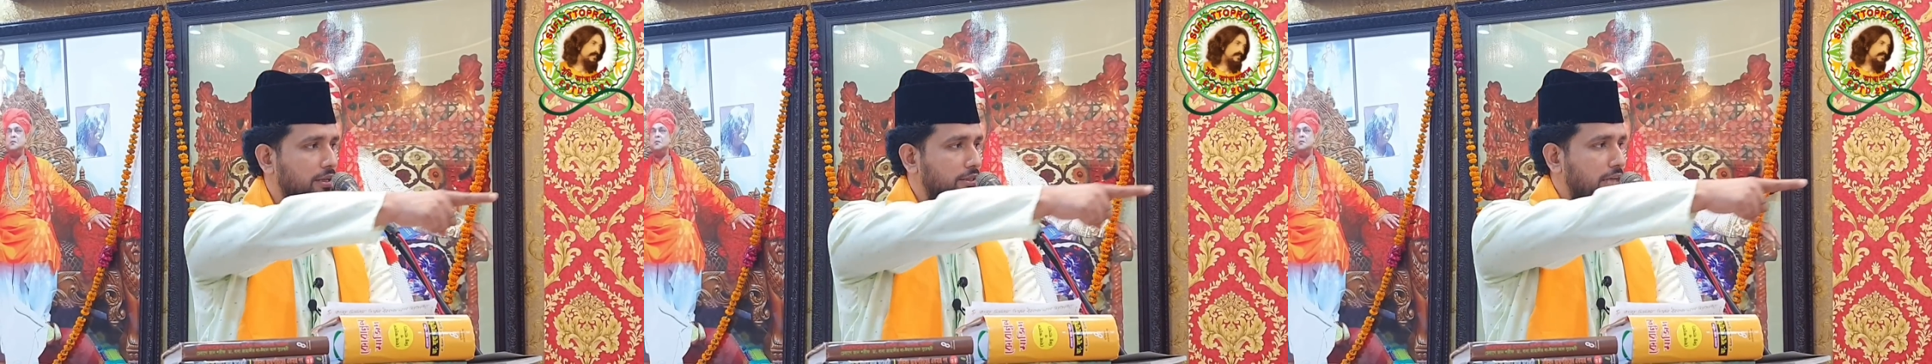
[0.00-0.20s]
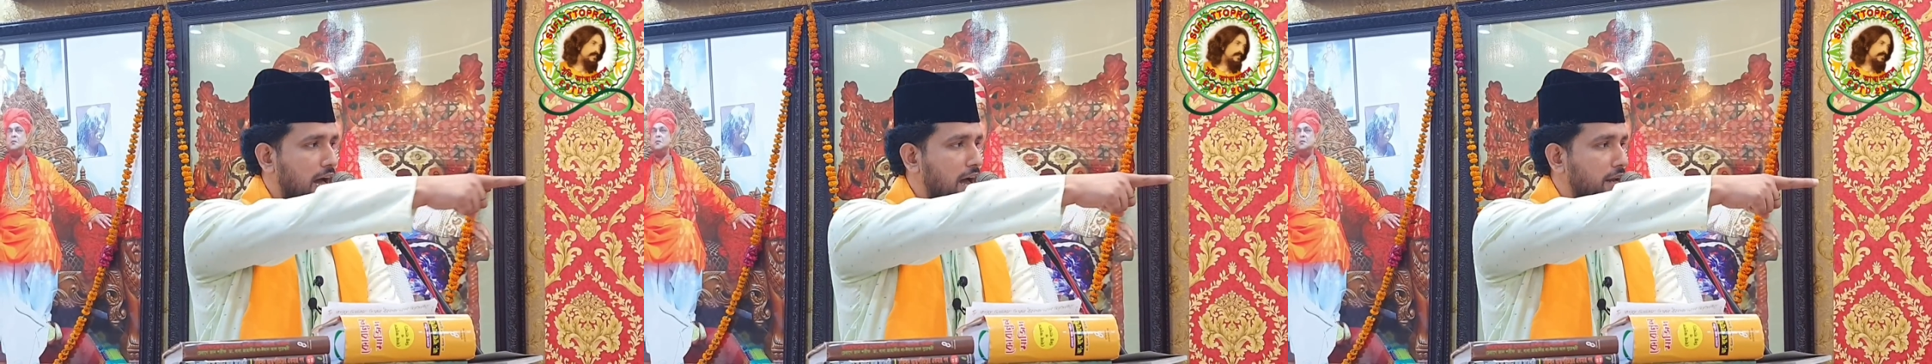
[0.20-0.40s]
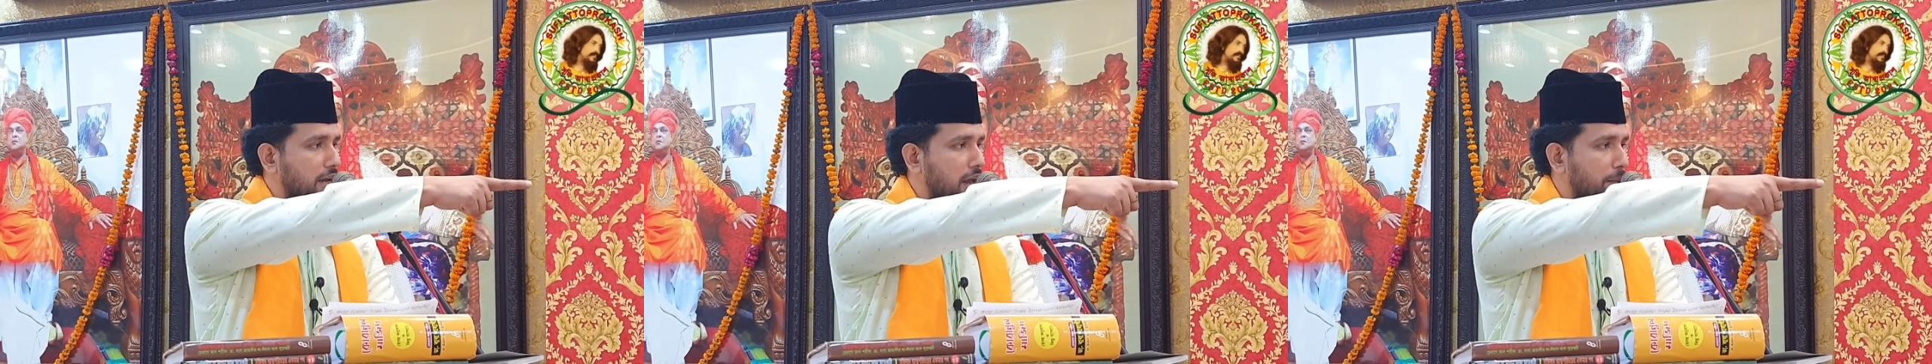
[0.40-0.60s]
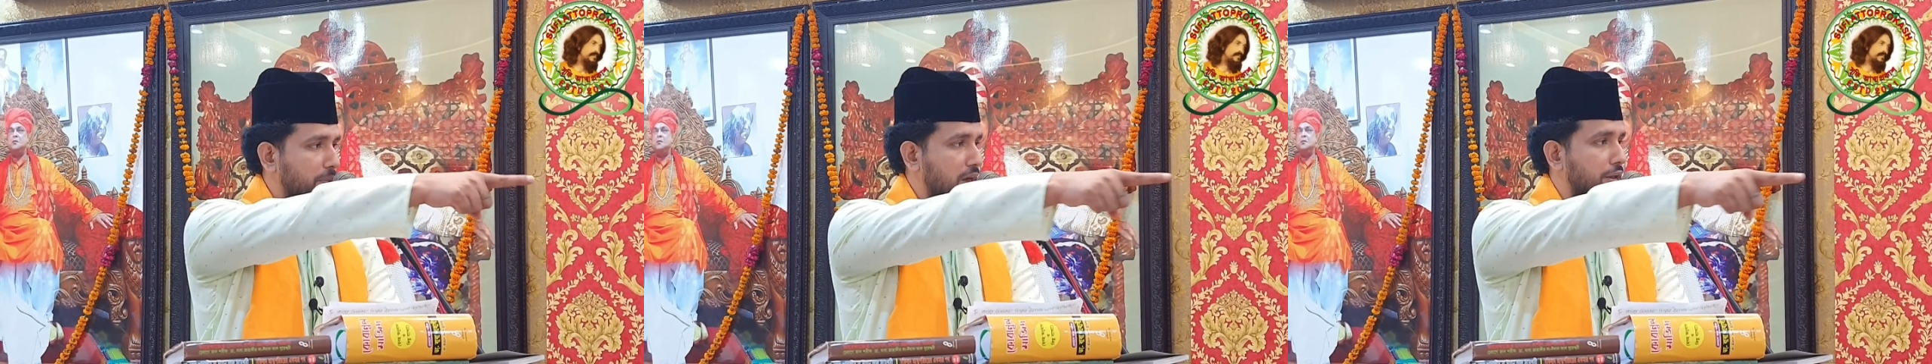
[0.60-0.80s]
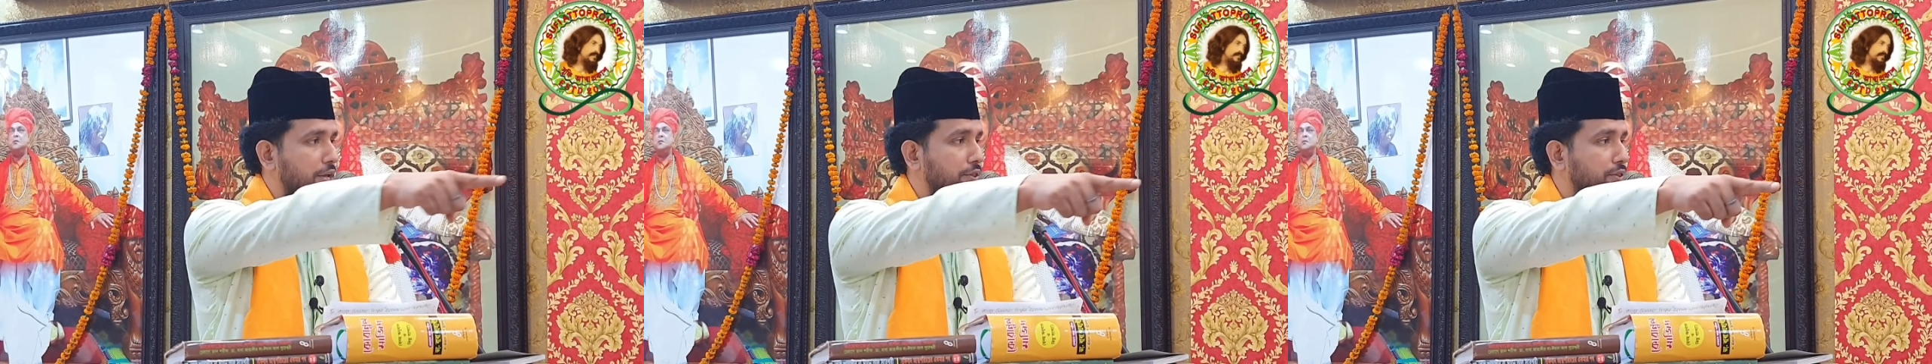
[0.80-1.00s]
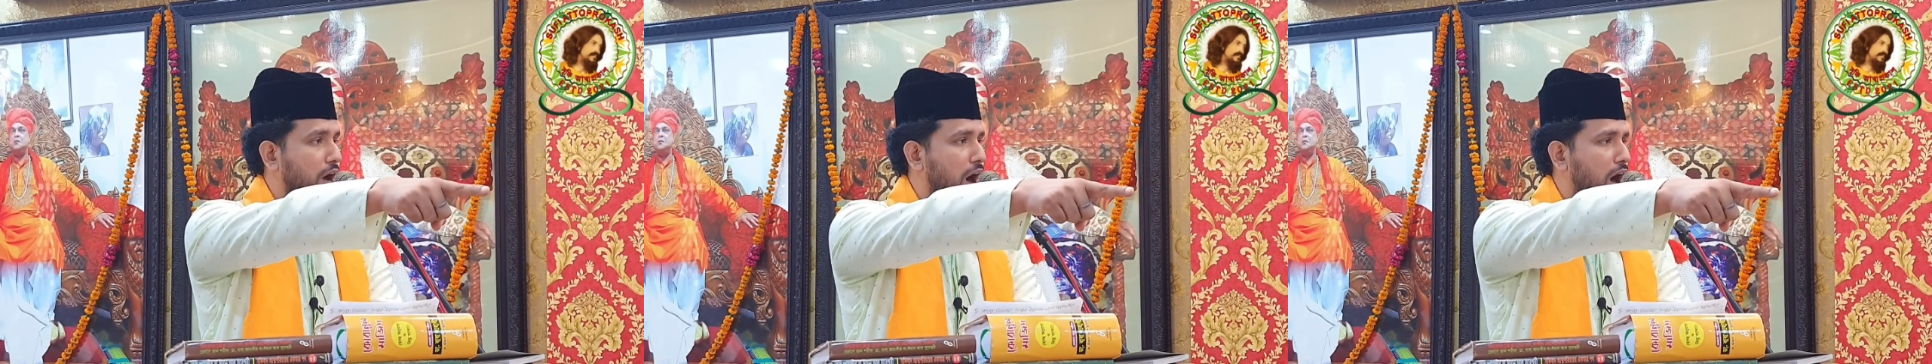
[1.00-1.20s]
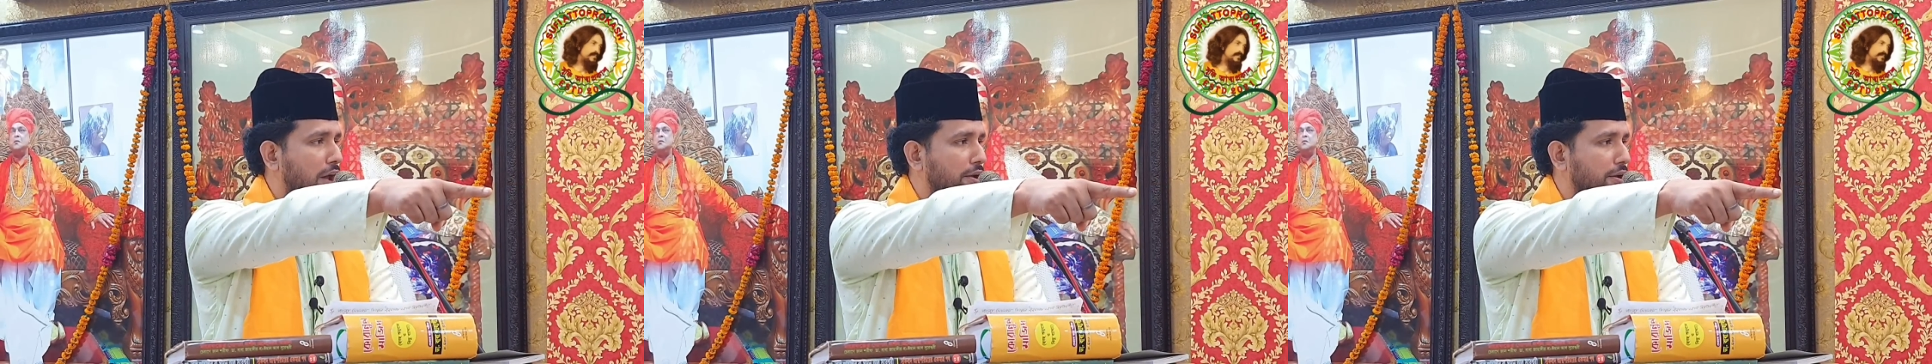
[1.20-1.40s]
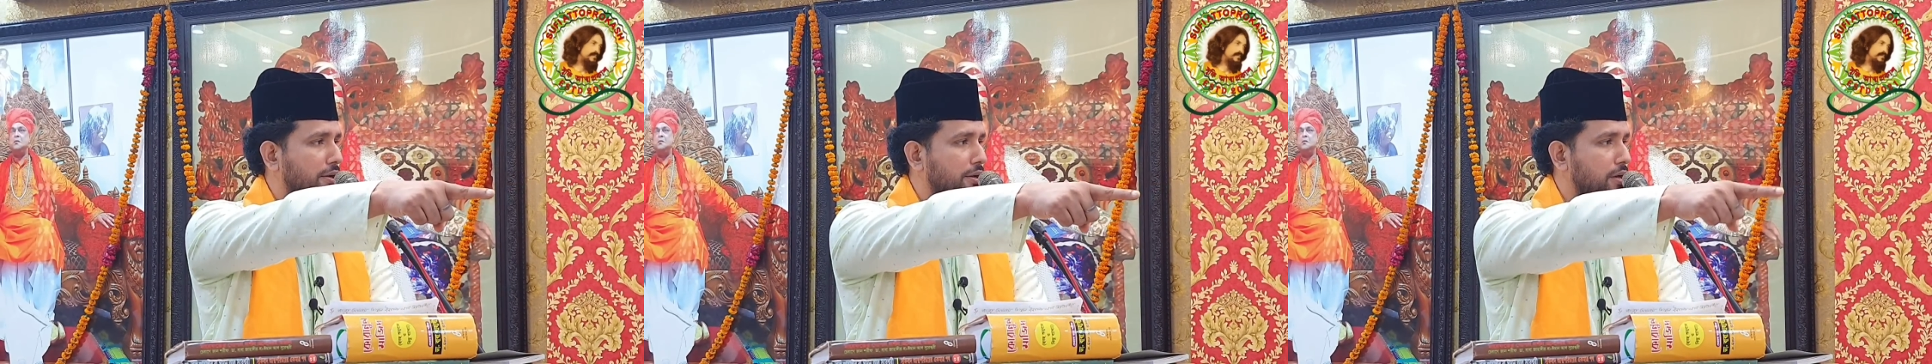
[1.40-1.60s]
জাহান্নামের ইন্ধন
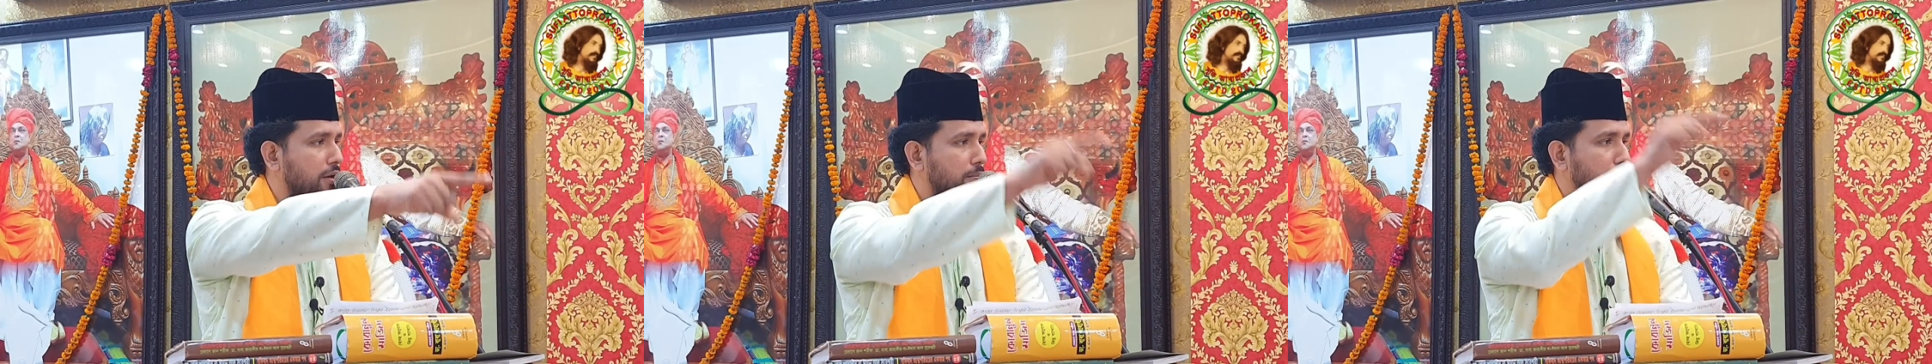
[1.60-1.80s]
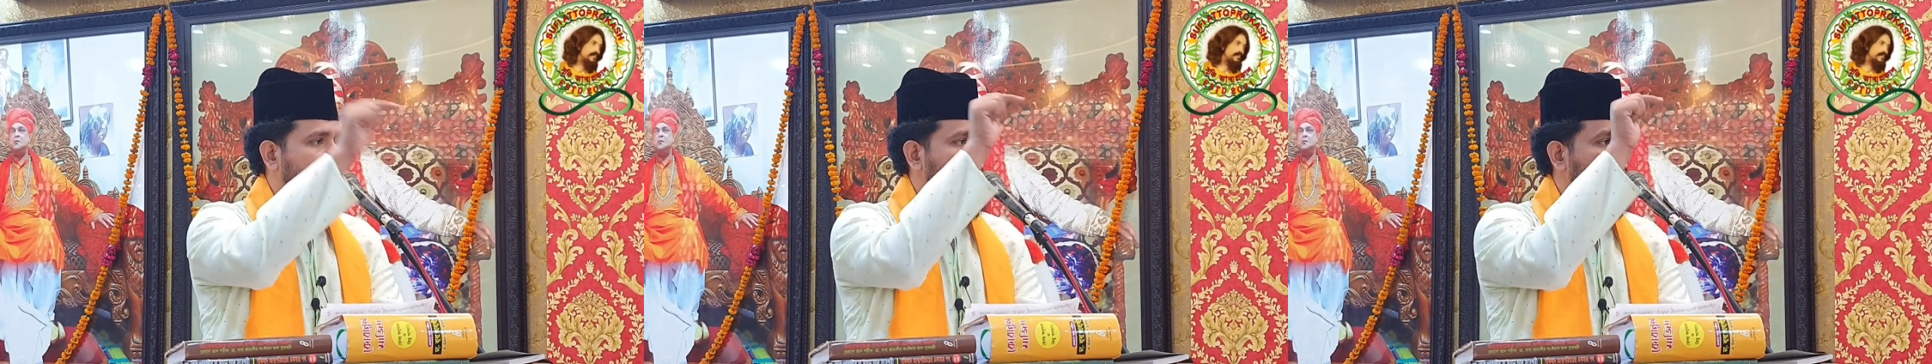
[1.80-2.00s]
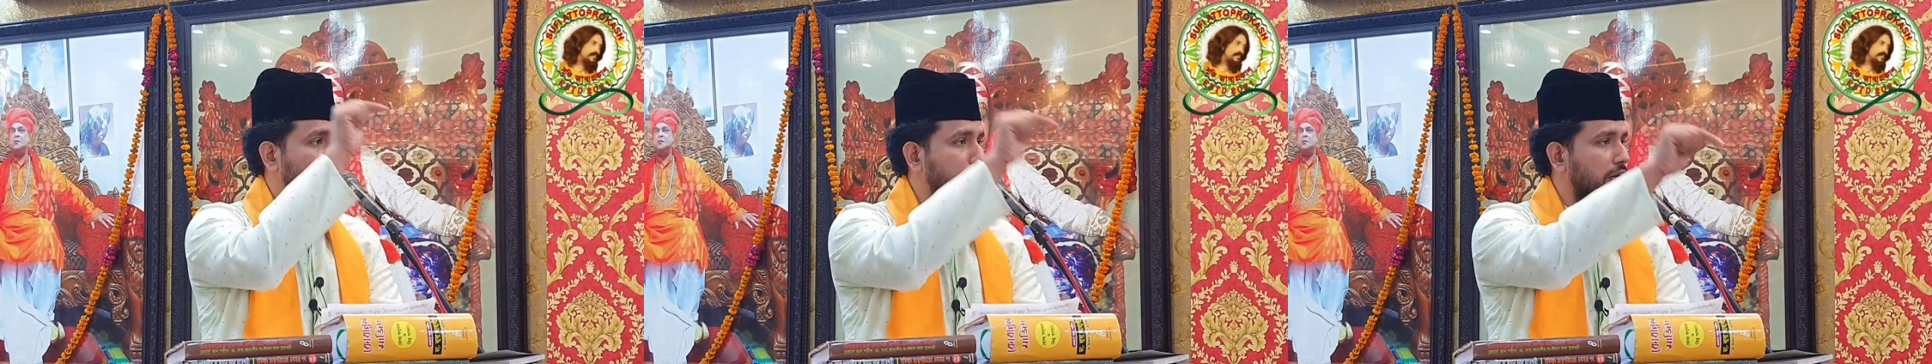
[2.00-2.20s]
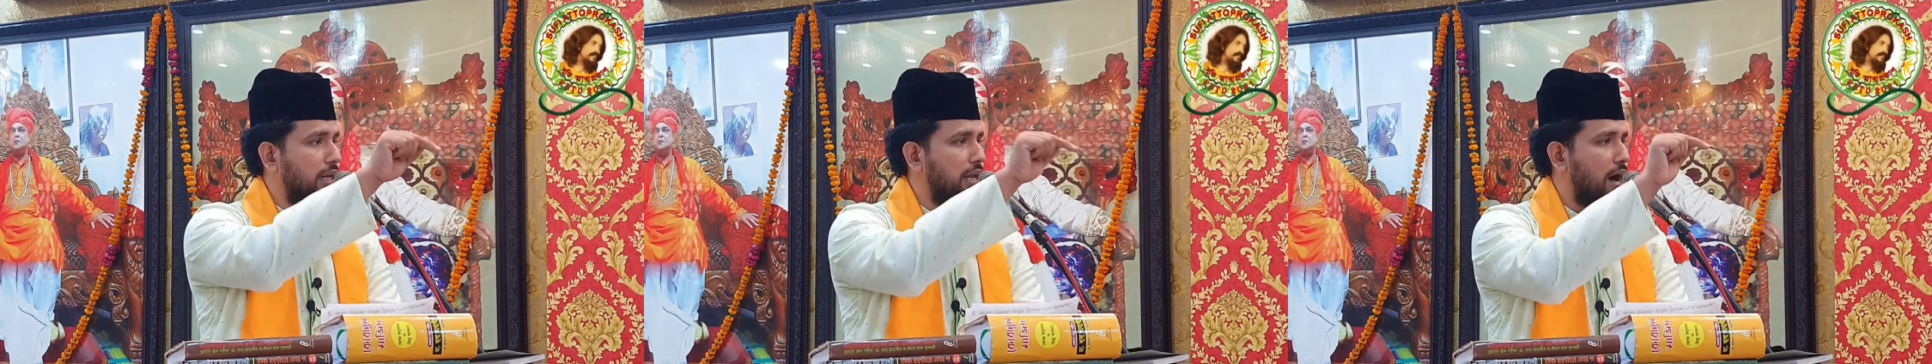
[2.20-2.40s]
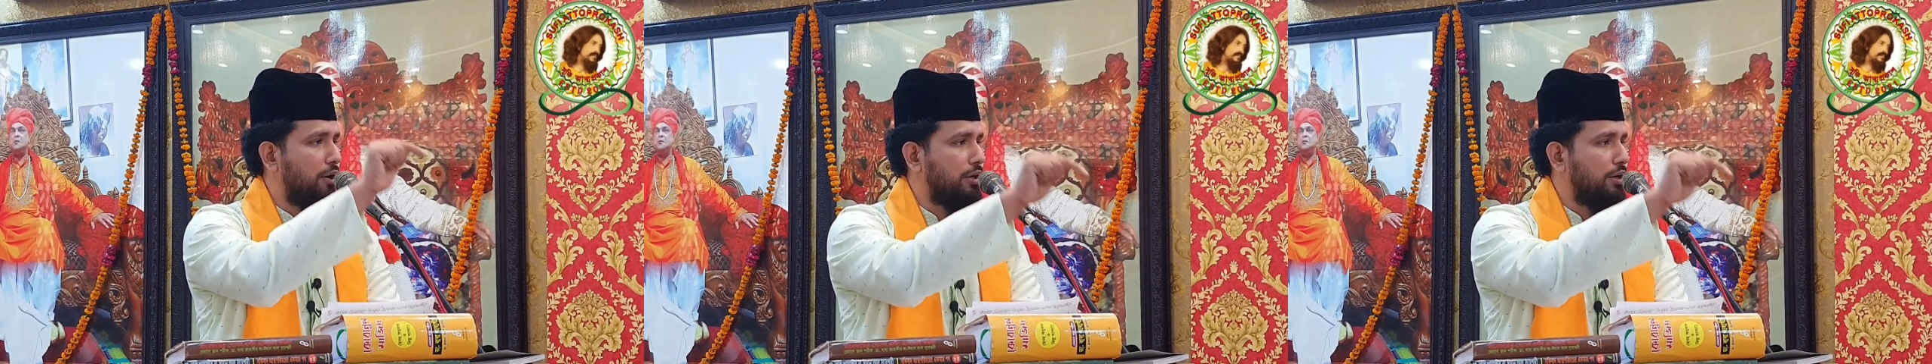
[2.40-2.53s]
মিন্দুনিল্লাহ